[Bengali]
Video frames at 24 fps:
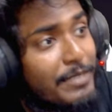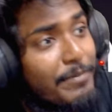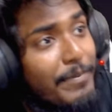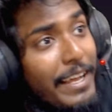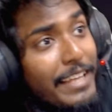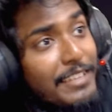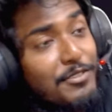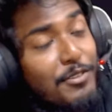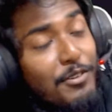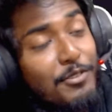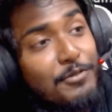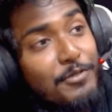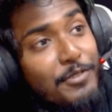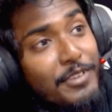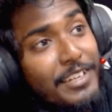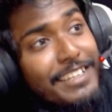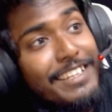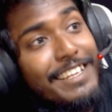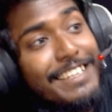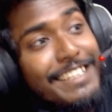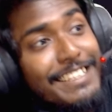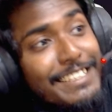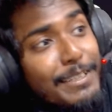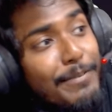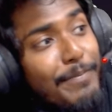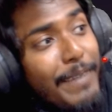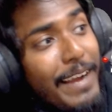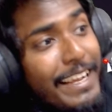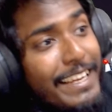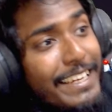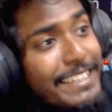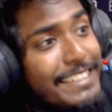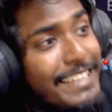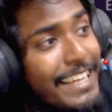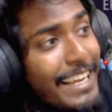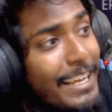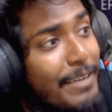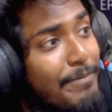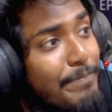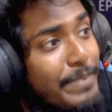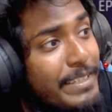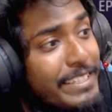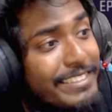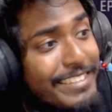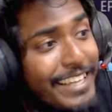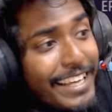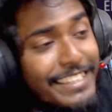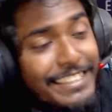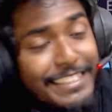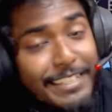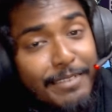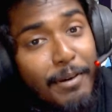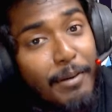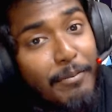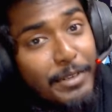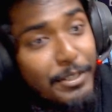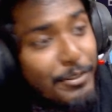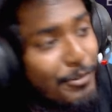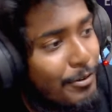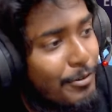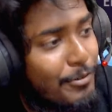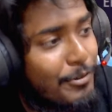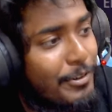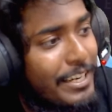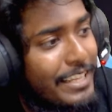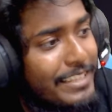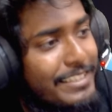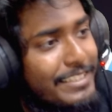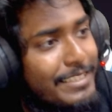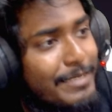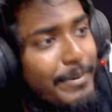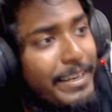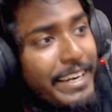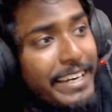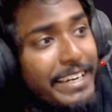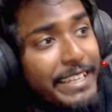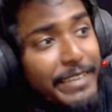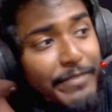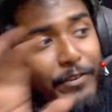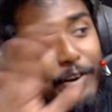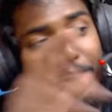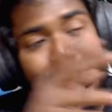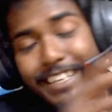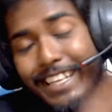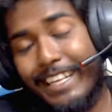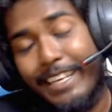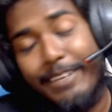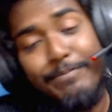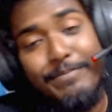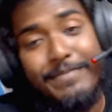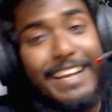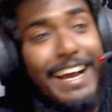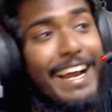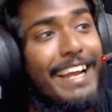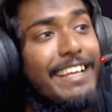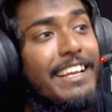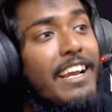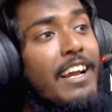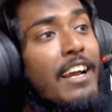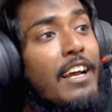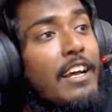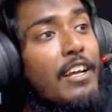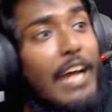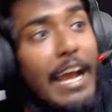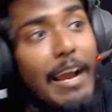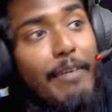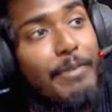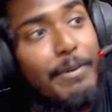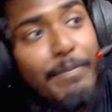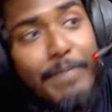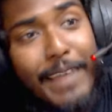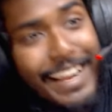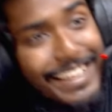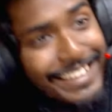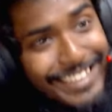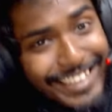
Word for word: অন করে দেখি যে ভাই এই জায়গায় আমি দিছি মানে ডিফল্ট নাই আমি দিয়ে